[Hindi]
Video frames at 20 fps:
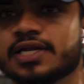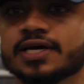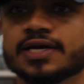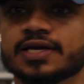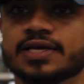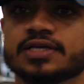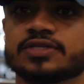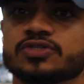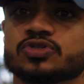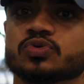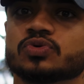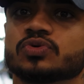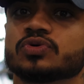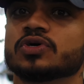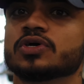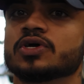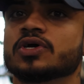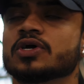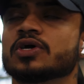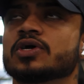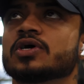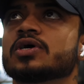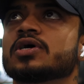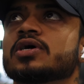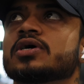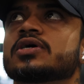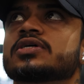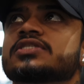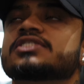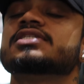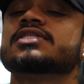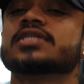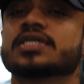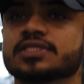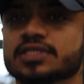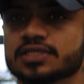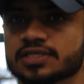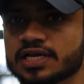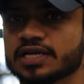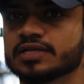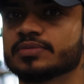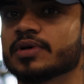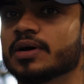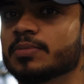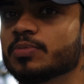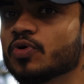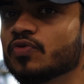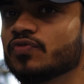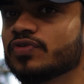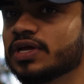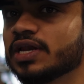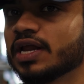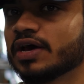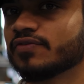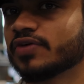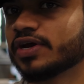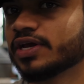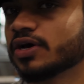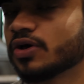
थी ना कि जो जिस एक्सरसाइज में आपको फील आए वही